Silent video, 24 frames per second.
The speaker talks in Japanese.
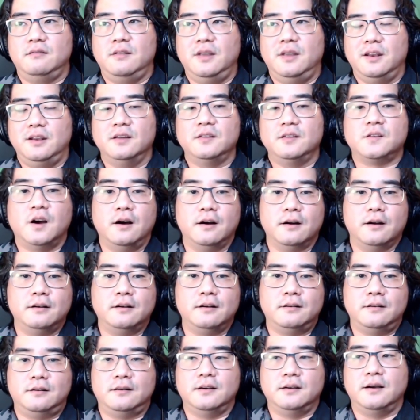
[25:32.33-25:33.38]
え
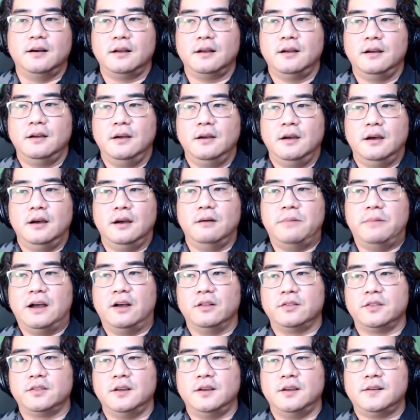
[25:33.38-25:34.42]
いろいろな考
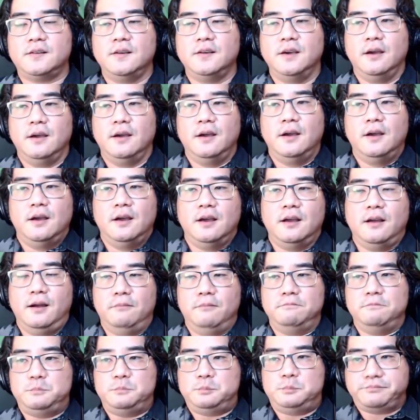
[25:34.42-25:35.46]
え方とか
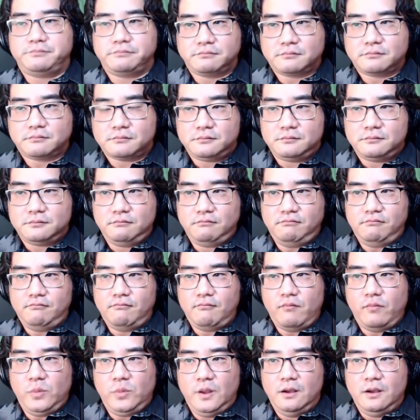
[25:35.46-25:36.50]
信じてるこ
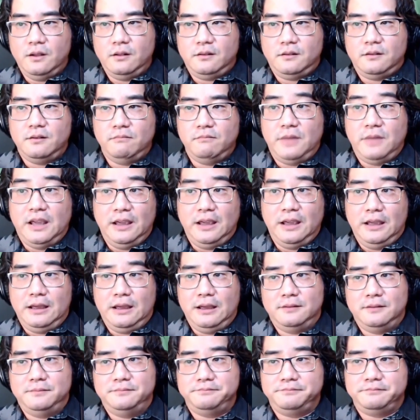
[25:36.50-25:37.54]
ととかがあり
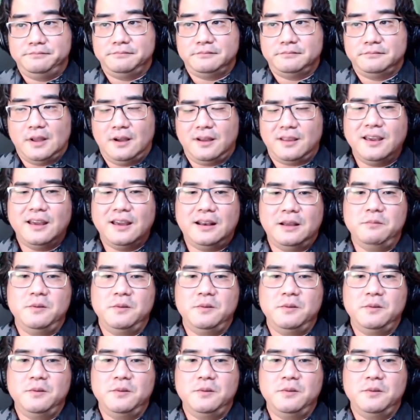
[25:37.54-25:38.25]
ますので